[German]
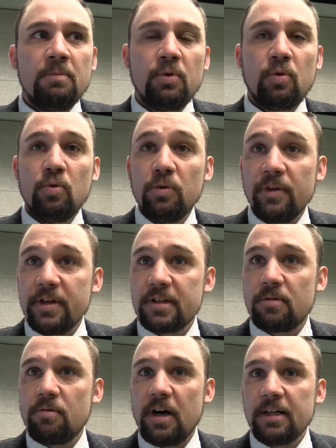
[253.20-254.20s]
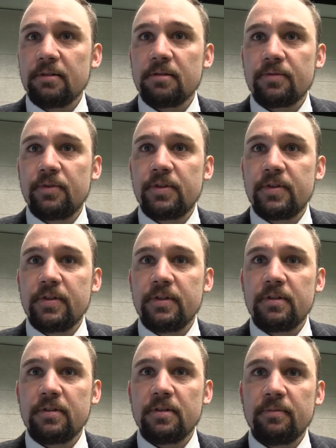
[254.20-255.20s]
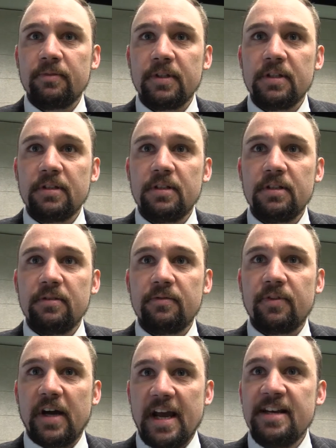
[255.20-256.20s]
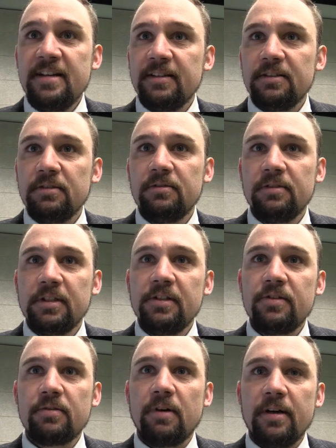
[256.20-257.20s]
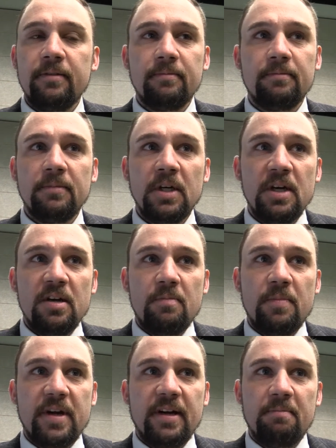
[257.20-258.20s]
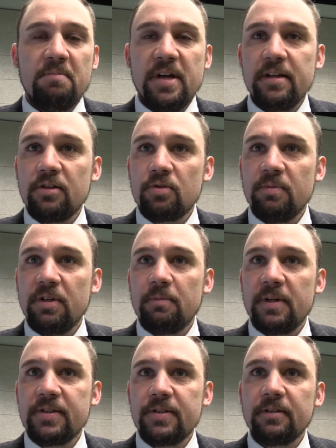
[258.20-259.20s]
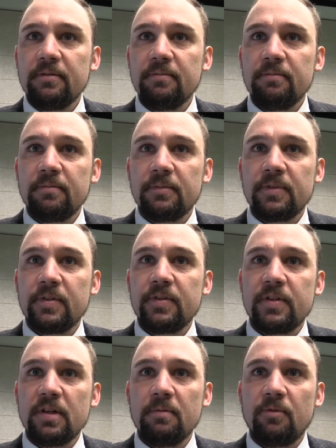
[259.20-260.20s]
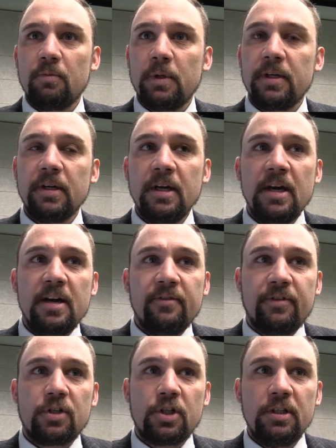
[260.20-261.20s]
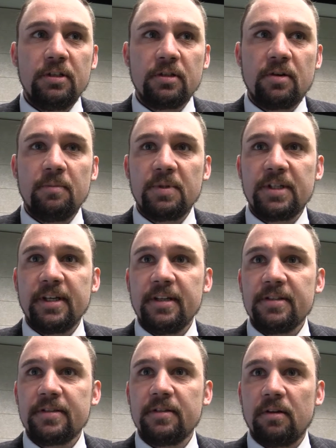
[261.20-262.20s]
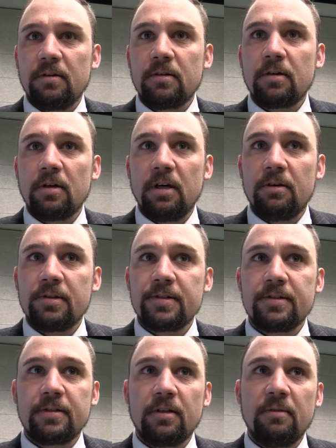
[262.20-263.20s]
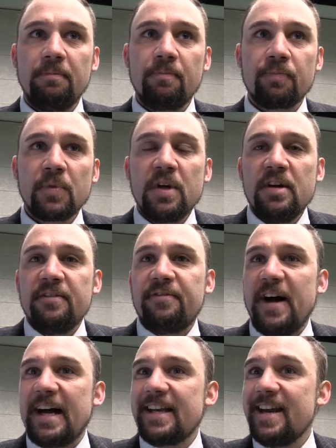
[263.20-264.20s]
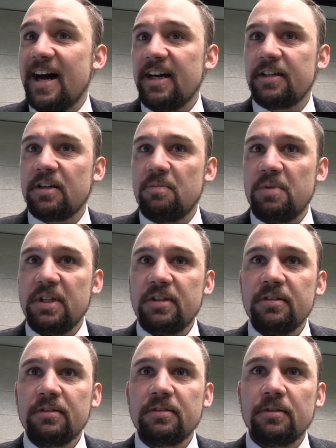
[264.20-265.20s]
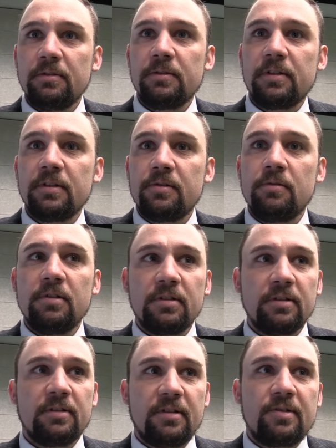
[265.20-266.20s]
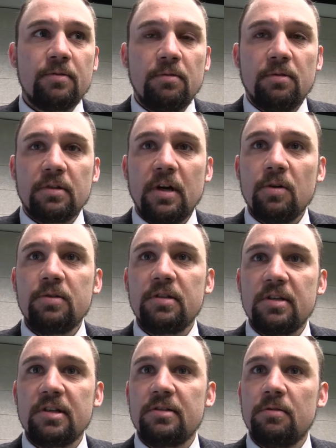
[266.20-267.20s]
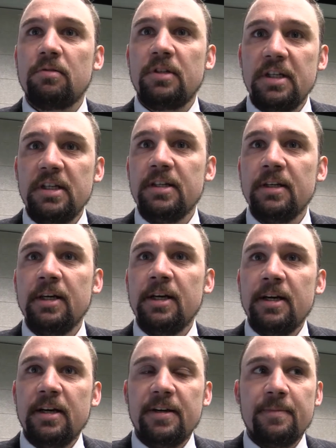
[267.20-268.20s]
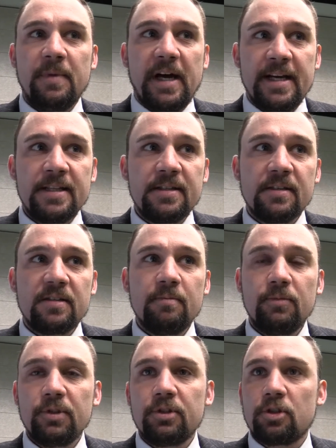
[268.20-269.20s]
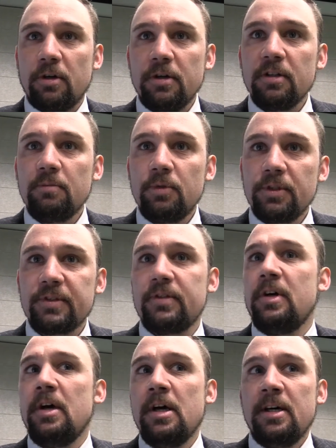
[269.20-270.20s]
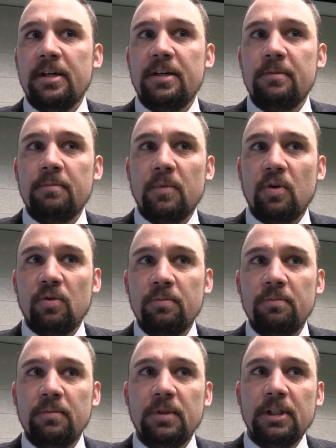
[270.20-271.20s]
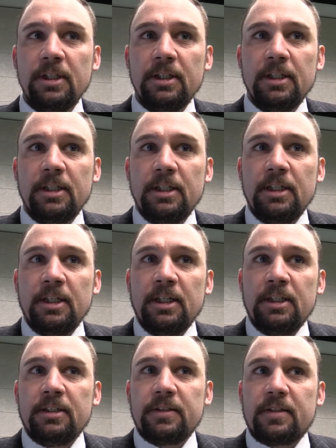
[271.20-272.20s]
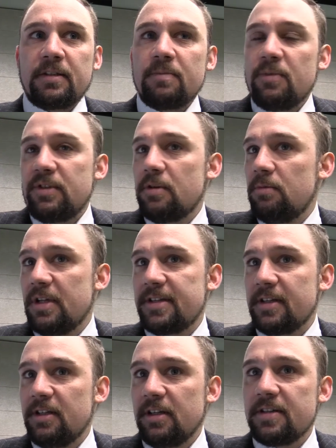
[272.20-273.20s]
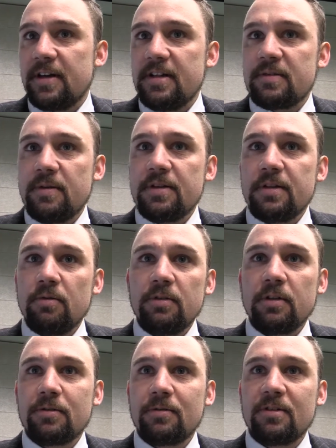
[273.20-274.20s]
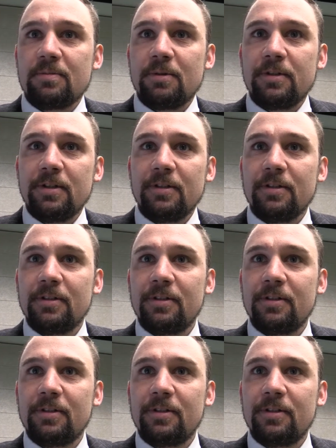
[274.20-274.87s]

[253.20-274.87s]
Beruf eines Kurators wird sich im Wesentlichen verändern hin zu einem mehr managementbasierten System, wo man verschiedene Kompetenzen auch aus ähm, fachnahen Gebieten und natürlich dazu gehört auch die Technologie ähm, einsetzen muss, steuern muss, ähm, um das Museum letztendlich ins 21. Jahrhundert zu transportieren.